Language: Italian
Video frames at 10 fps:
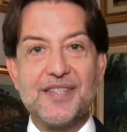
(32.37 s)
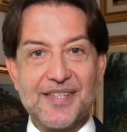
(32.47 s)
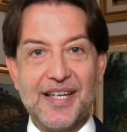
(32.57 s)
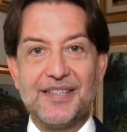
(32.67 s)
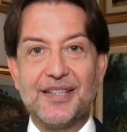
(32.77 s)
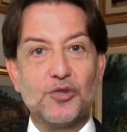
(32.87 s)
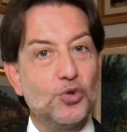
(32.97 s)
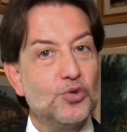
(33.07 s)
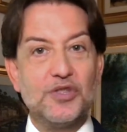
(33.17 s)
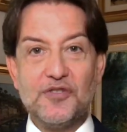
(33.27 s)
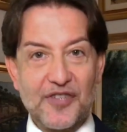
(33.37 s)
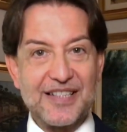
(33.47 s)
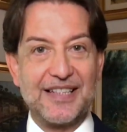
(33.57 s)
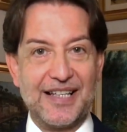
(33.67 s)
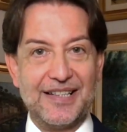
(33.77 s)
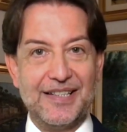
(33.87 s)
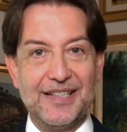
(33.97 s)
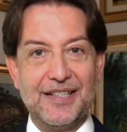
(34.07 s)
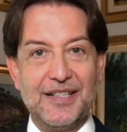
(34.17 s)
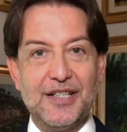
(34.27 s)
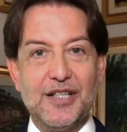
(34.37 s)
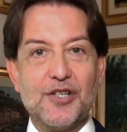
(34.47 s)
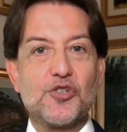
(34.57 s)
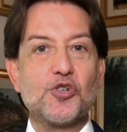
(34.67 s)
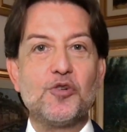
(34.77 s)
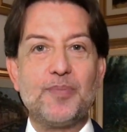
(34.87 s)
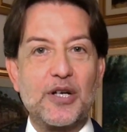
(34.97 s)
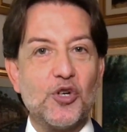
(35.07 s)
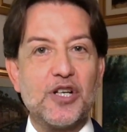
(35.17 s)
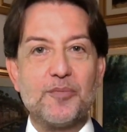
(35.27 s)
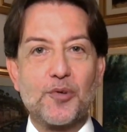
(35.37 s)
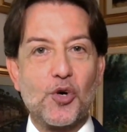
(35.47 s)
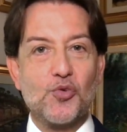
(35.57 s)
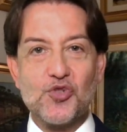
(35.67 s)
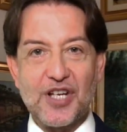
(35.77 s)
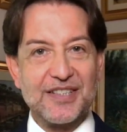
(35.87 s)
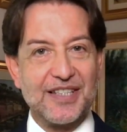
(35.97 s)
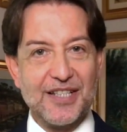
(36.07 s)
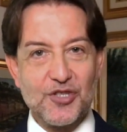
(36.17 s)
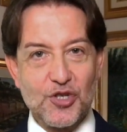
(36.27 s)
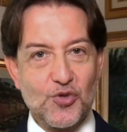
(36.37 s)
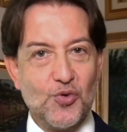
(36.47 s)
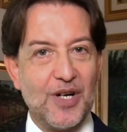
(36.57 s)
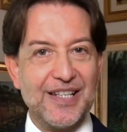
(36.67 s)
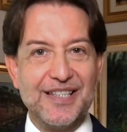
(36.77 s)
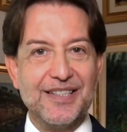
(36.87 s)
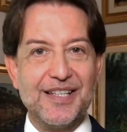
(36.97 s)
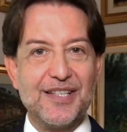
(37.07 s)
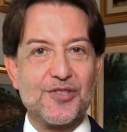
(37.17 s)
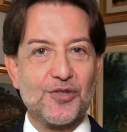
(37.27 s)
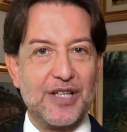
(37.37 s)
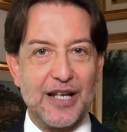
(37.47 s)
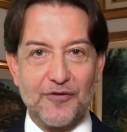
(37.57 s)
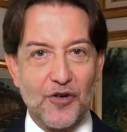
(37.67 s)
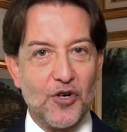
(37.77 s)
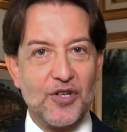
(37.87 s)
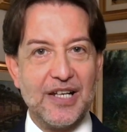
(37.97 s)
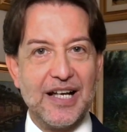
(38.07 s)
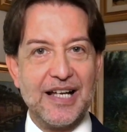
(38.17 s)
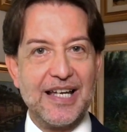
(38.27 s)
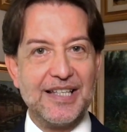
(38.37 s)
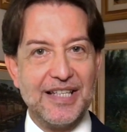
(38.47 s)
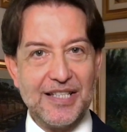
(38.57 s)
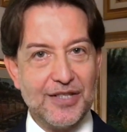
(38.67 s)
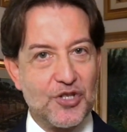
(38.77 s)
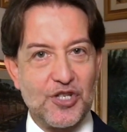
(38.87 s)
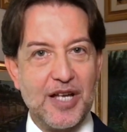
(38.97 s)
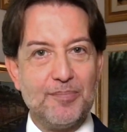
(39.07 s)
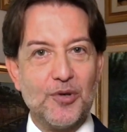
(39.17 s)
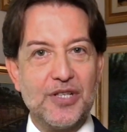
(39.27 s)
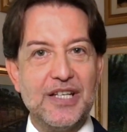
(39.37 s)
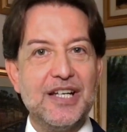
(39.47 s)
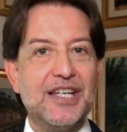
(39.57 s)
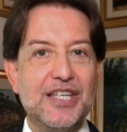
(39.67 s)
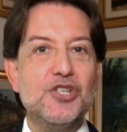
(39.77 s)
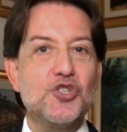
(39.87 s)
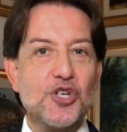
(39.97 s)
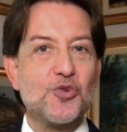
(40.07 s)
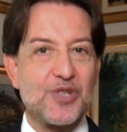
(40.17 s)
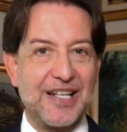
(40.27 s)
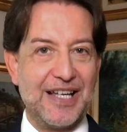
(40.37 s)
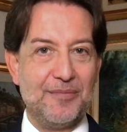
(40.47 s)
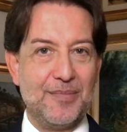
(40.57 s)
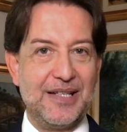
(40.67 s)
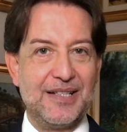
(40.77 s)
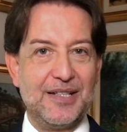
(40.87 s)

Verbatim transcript: siete tutti fratelli. Sono parole pronunciate da Gesù all'indirizzo della folla e dei discepoli in Gerusalemme.